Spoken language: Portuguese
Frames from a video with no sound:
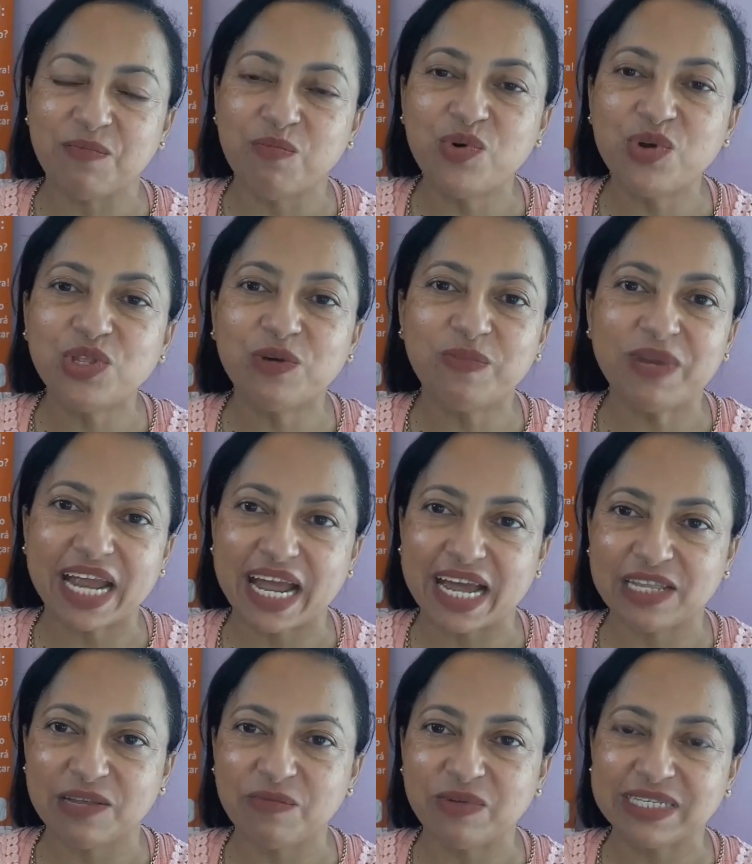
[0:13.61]
Muito
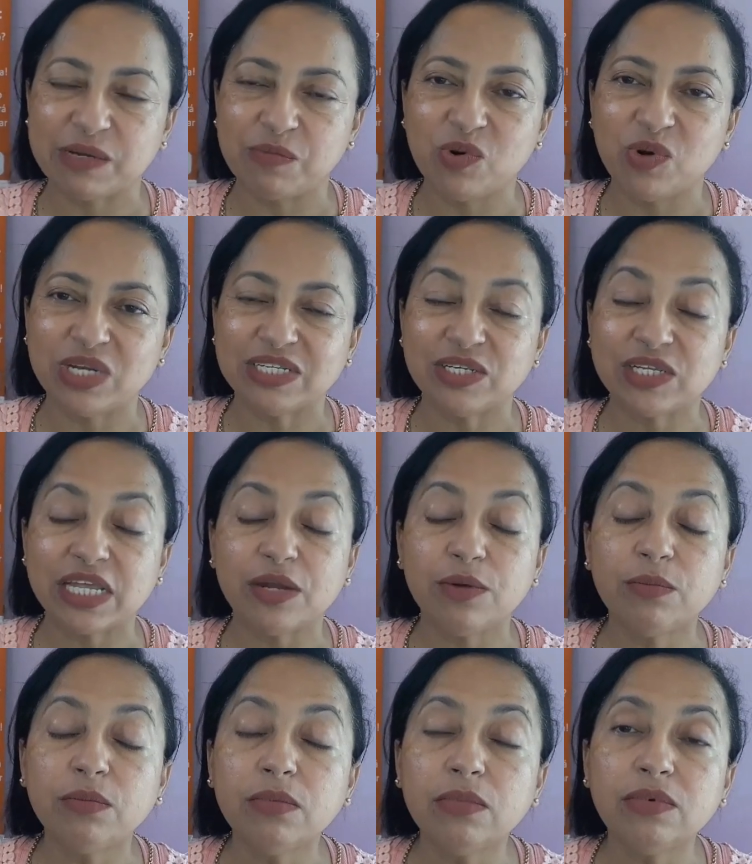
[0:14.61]
obrigada, meus amores. Eu
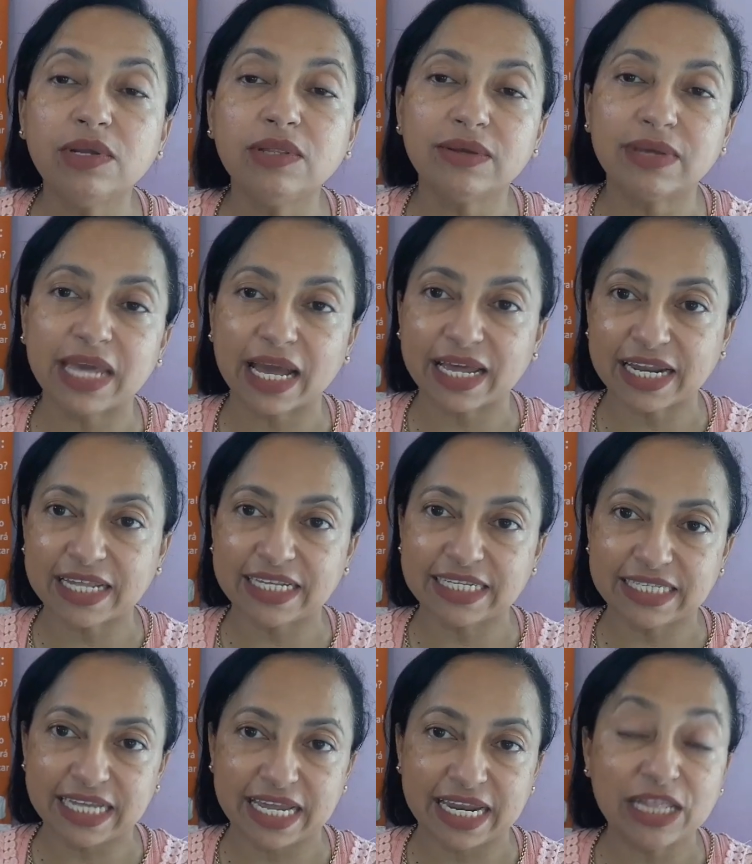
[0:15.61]
tenho muito que
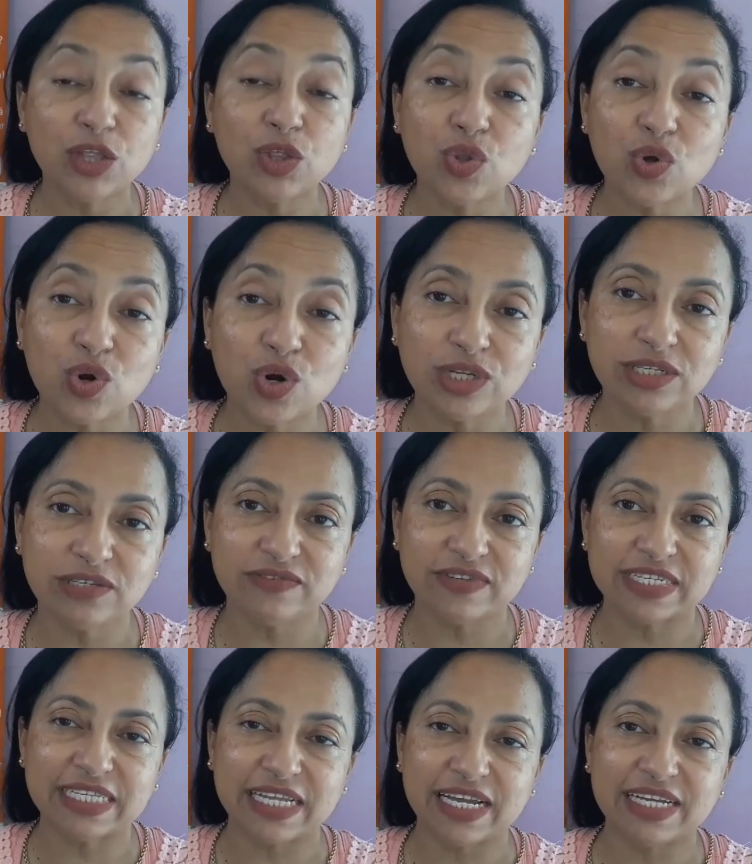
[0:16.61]
agradecer a todos
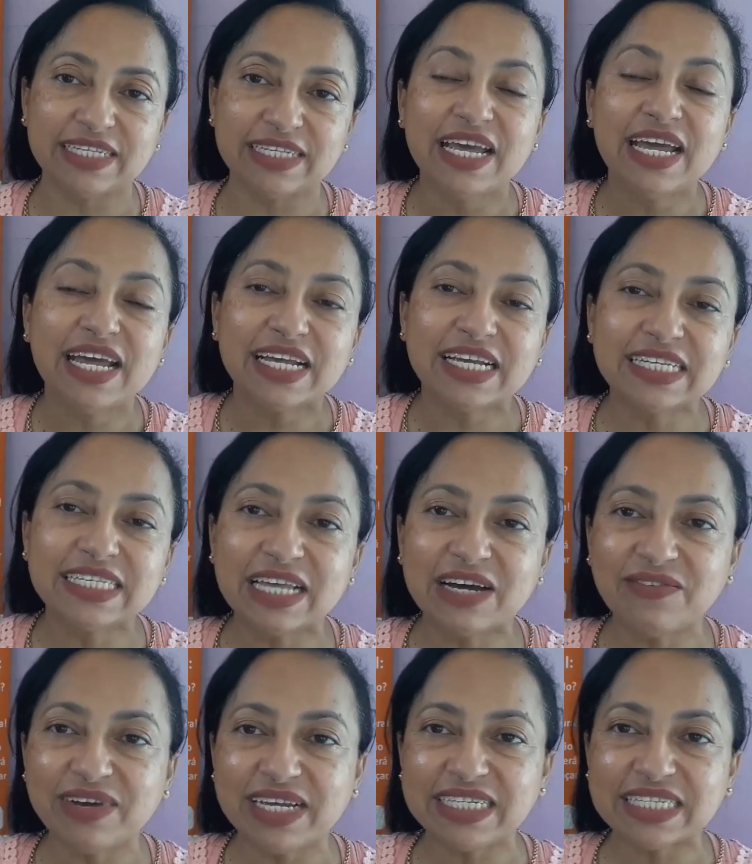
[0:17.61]
vocês que
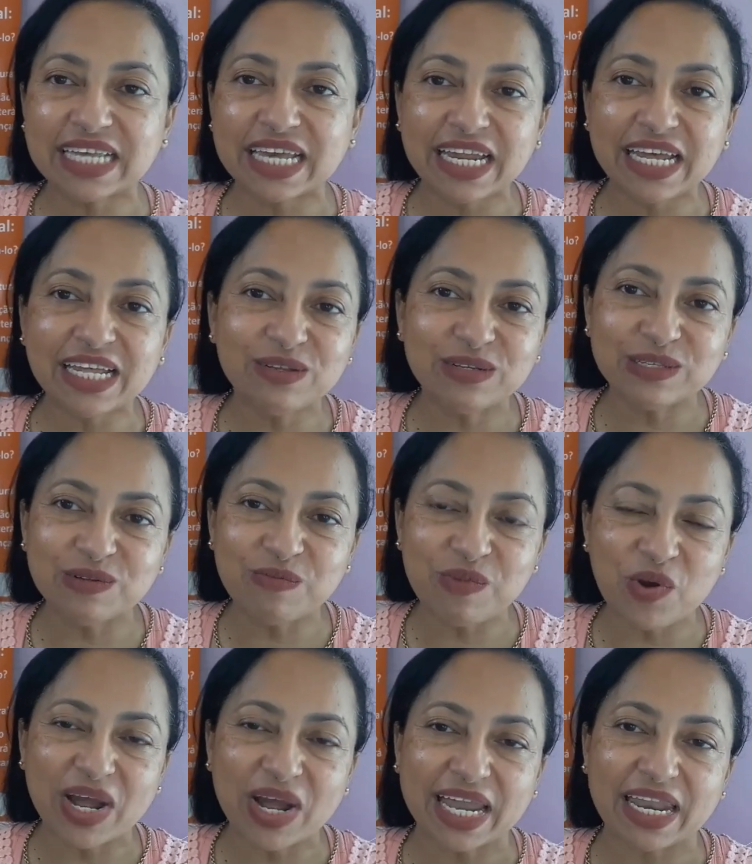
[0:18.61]
estão aí inscritos no
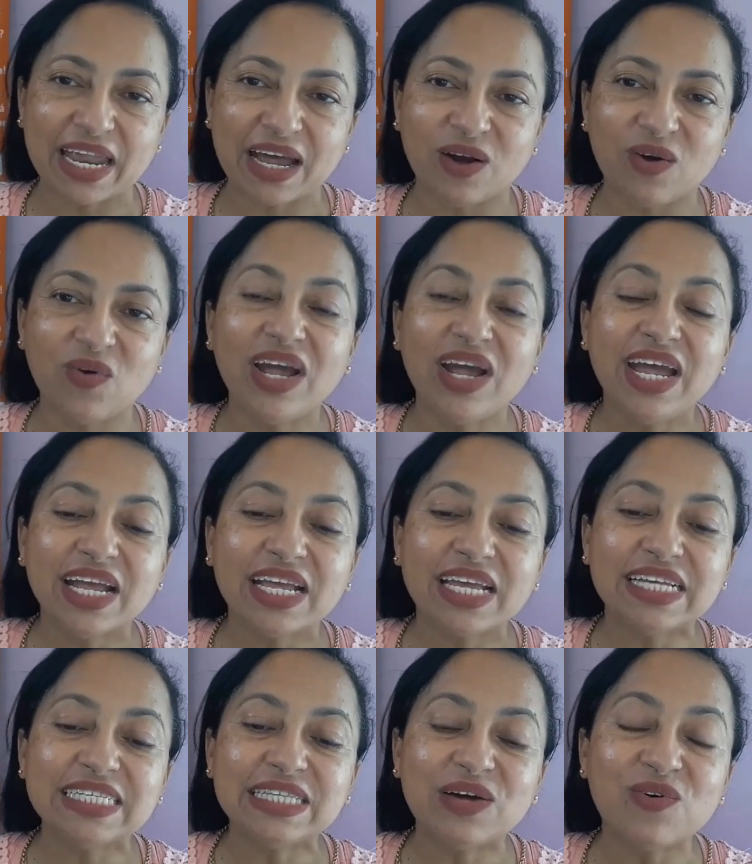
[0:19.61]
meu canal,
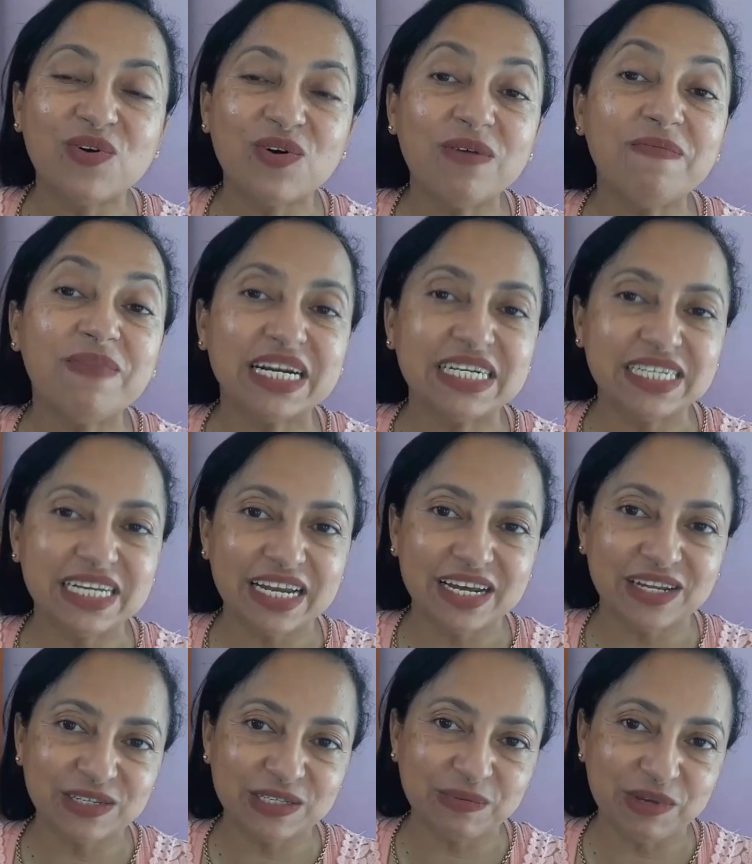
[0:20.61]
que estão
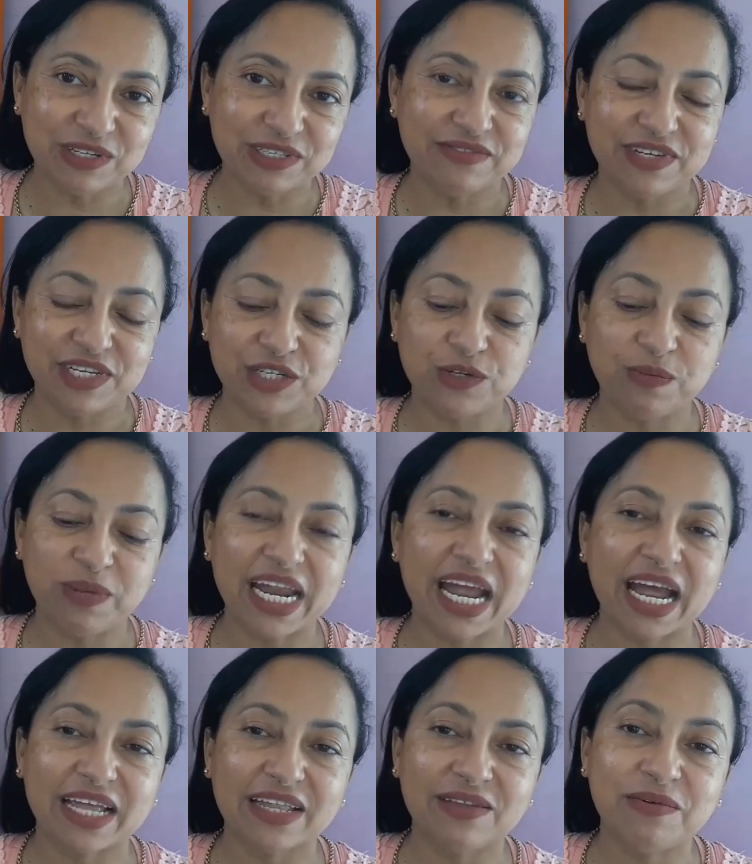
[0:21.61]
compartilhando os meus vídeos.
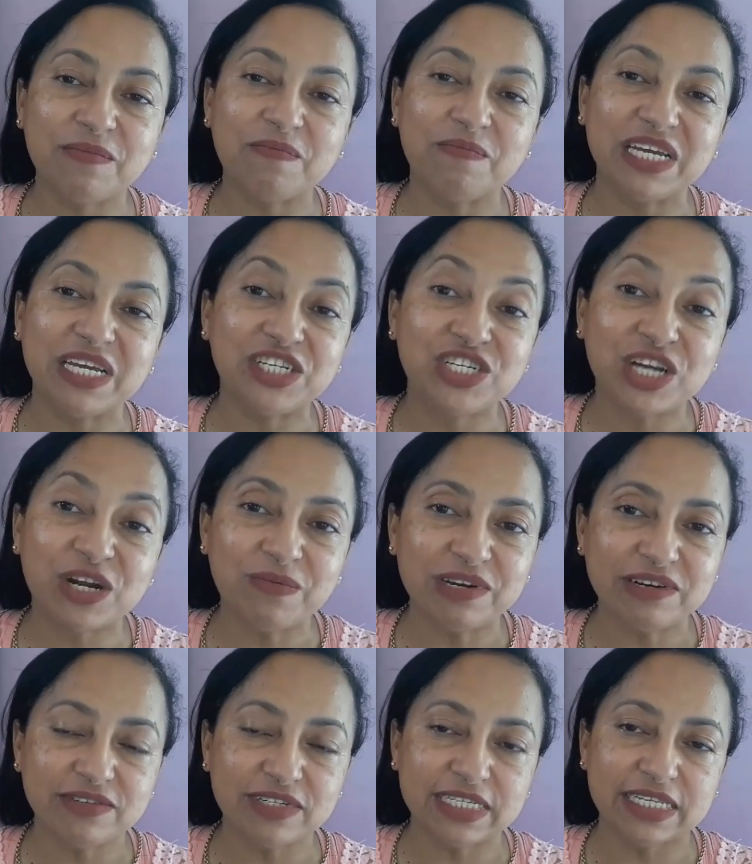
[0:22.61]
Obrigado. Beijão
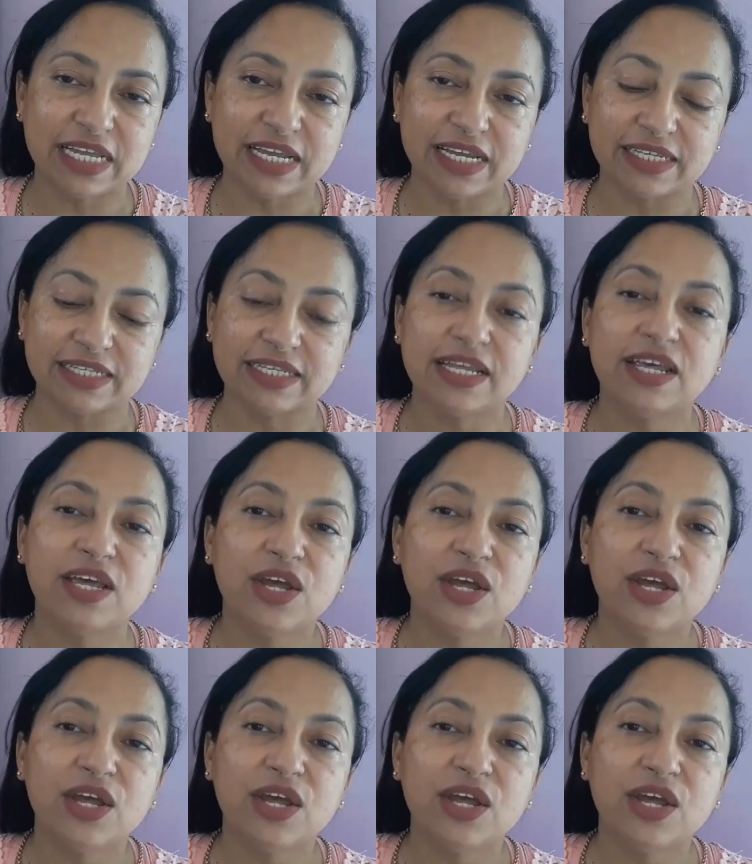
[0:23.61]
para vocês.